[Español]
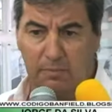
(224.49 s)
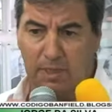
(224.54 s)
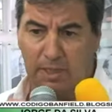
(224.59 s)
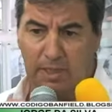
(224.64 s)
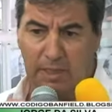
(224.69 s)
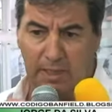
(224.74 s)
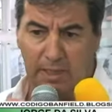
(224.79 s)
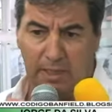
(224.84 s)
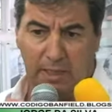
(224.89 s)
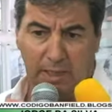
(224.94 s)
más
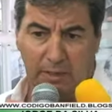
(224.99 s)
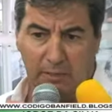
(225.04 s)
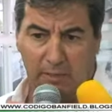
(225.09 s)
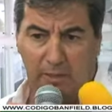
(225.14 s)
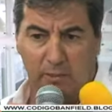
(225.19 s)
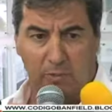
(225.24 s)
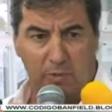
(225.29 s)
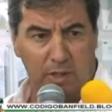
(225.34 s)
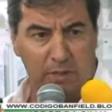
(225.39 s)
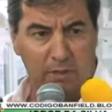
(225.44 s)
que nada
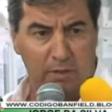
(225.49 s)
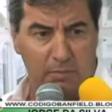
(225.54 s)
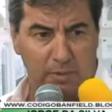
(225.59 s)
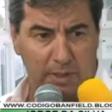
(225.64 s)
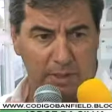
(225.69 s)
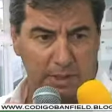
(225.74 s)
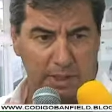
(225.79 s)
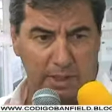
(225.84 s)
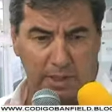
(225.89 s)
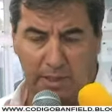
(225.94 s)
evaluando el
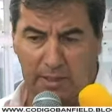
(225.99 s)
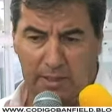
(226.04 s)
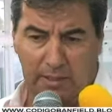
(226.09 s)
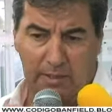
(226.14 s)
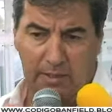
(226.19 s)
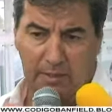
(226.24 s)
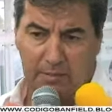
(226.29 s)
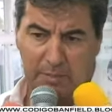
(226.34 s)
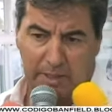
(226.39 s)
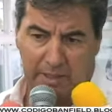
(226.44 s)

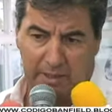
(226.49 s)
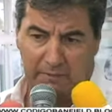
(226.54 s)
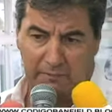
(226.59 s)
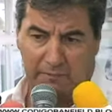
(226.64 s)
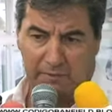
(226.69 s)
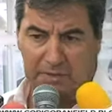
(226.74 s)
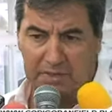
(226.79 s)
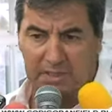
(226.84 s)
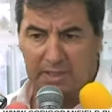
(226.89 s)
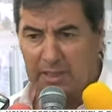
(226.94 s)
plantel, la parte
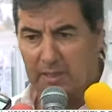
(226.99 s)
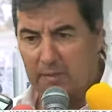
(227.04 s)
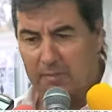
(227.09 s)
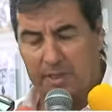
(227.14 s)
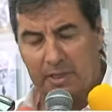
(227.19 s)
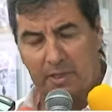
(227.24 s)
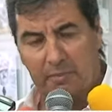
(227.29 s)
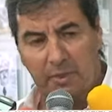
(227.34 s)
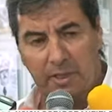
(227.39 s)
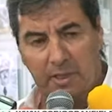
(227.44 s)
física, la
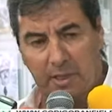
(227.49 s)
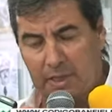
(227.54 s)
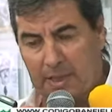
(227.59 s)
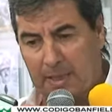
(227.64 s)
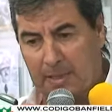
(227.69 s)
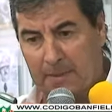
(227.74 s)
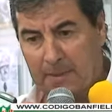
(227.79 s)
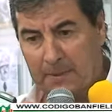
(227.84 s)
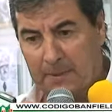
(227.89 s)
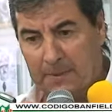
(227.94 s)
parte
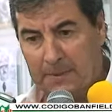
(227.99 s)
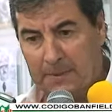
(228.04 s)
médica.